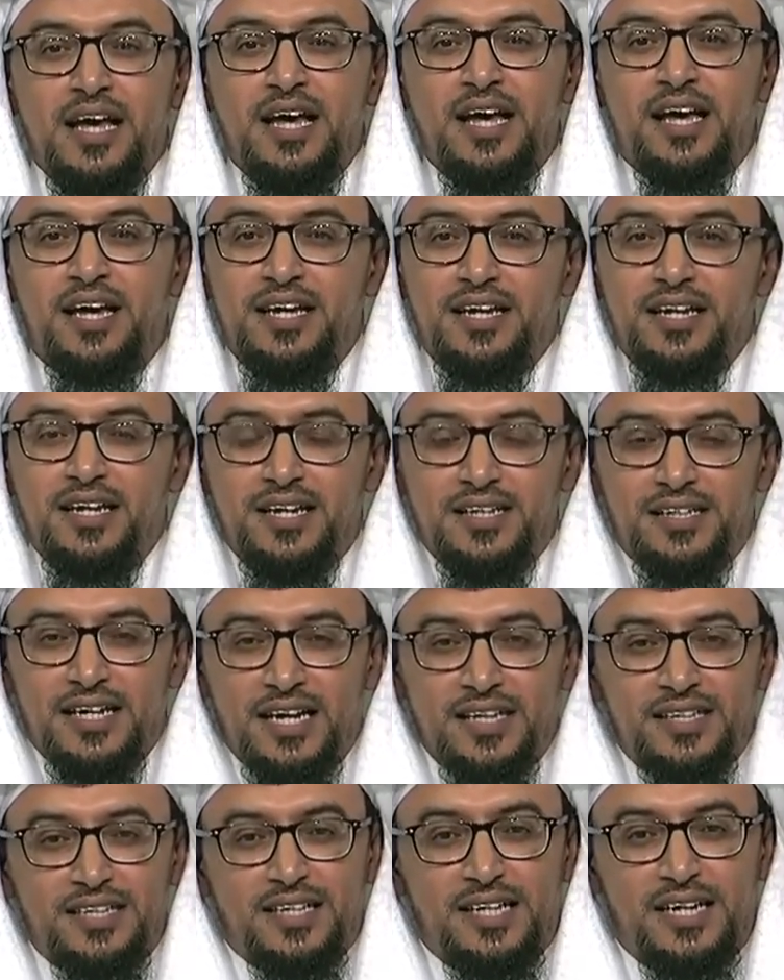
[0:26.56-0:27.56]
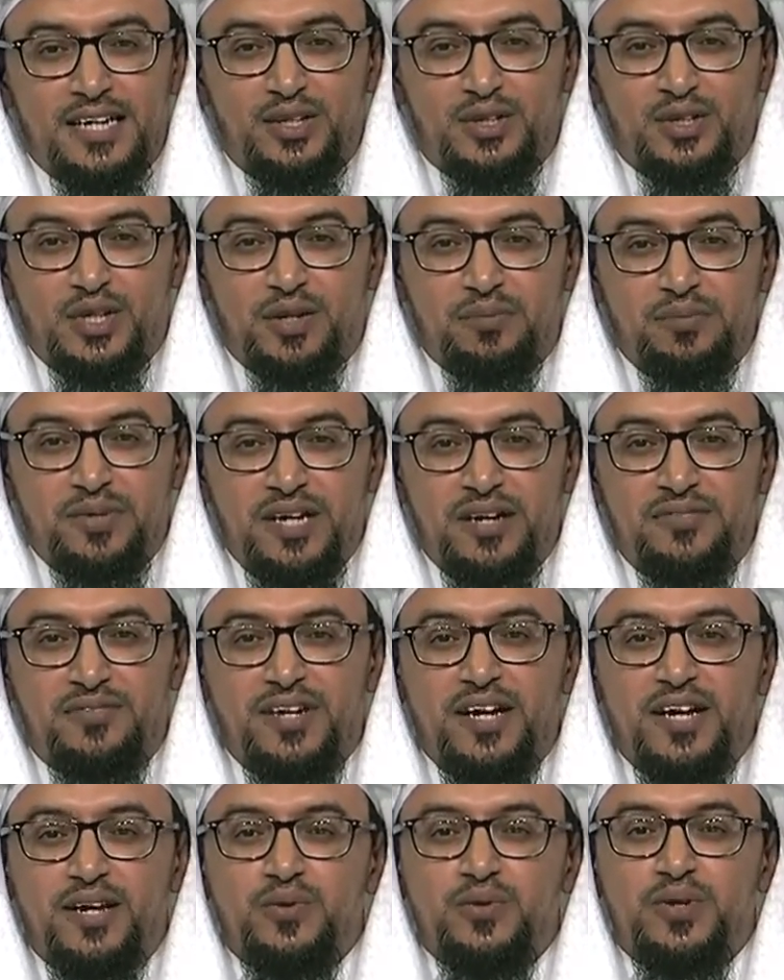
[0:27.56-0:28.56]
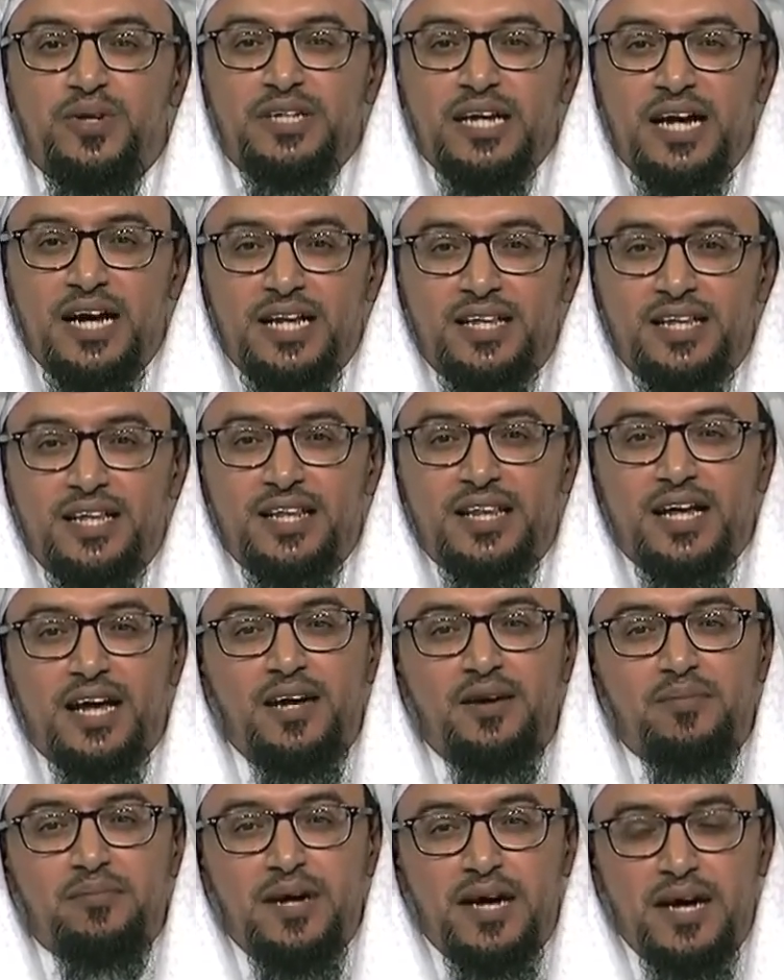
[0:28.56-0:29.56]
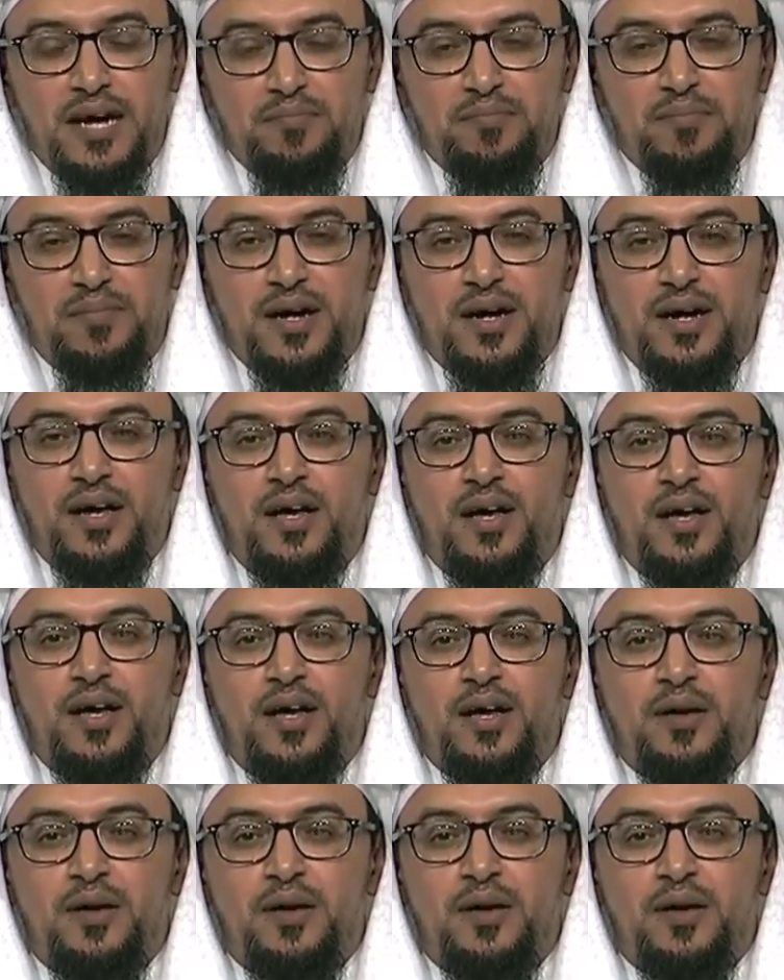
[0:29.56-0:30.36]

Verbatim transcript: حين نتحدث عن التربية فنحن نتحدث عن مهمة